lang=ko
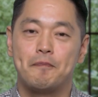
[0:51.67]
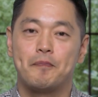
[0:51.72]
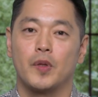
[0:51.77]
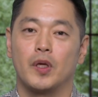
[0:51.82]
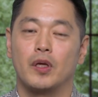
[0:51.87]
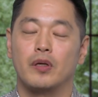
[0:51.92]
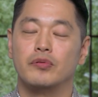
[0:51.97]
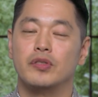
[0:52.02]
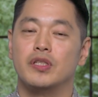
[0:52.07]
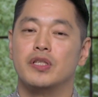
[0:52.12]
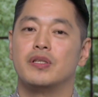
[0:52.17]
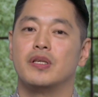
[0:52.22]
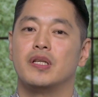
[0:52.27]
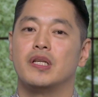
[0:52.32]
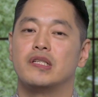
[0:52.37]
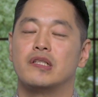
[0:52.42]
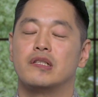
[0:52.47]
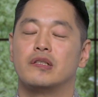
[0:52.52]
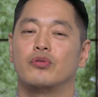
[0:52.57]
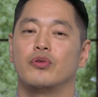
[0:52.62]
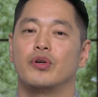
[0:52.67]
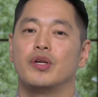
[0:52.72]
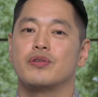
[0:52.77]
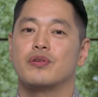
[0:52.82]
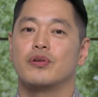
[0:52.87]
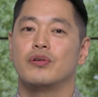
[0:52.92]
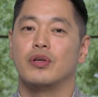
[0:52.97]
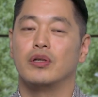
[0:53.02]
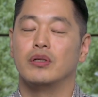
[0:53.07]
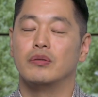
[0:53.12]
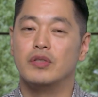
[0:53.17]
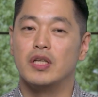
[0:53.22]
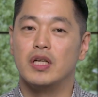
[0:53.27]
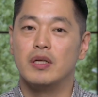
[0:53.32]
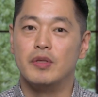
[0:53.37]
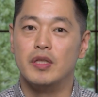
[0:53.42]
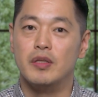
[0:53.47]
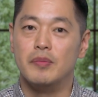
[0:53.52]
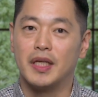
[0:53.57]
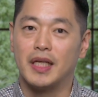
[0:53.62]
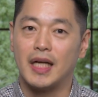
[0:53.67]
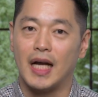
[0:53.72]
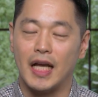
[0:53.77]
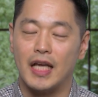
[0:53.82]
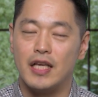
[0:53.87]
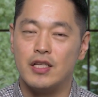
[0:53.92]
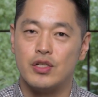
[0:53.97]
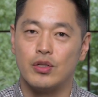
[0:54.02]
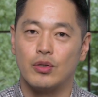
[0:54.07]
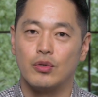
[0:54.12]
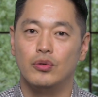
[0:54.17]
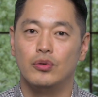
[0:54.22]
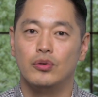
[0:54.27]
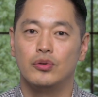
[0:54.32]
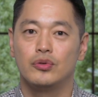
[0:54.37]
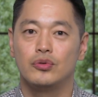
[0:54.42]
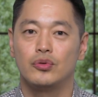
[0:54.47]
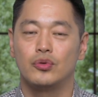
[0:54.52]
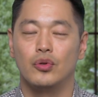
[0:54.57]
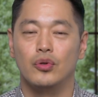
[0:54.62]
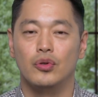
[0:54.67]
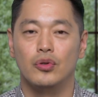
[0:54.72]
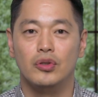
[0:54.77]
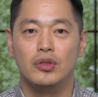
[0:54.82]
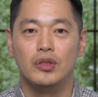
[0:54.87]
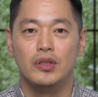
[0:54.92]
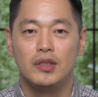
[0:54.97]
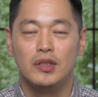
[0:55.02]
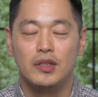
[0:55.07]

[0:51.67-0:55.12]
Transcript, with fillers: 여러분, 이 시리즈를 통해서 여러분들의 믿음이 강해지고 또